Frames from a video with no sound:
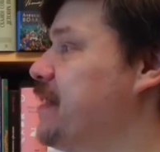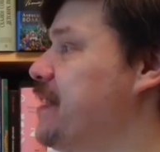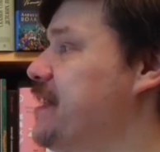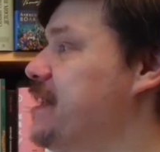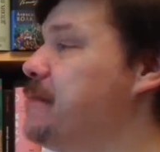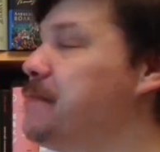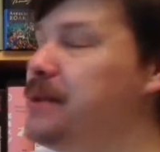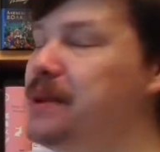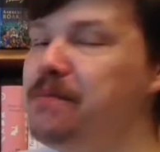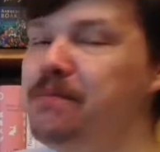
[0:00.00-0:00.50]

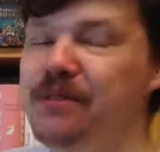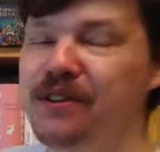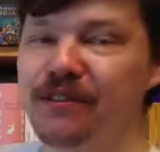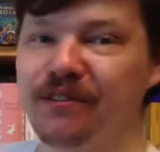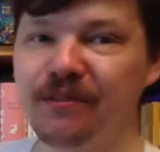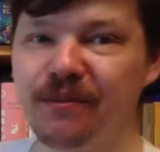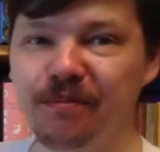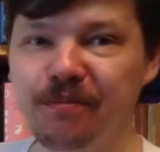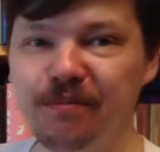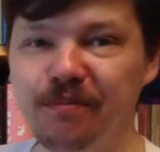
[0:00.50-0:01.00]
И припев –
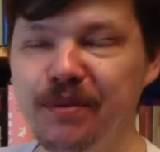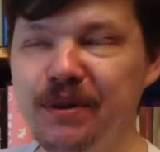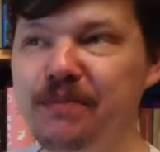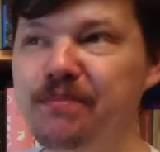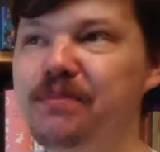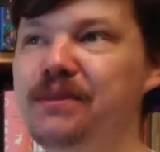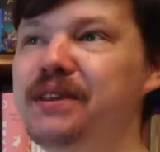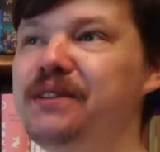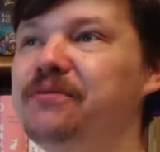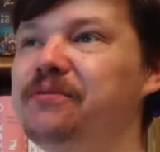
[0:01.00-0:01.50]

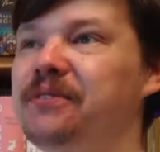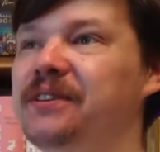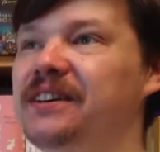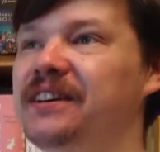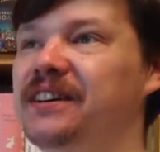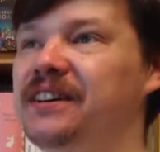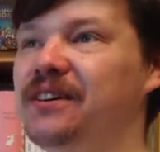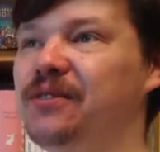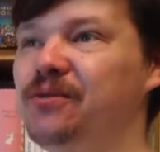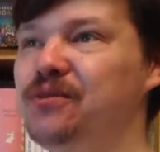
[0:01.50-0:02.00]
припев
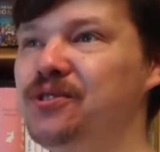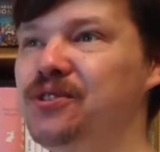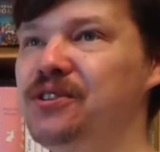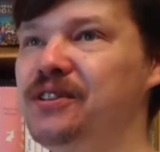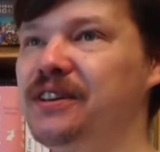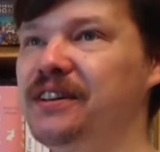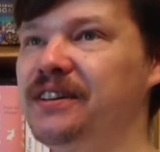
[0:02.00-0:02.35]
э, очень...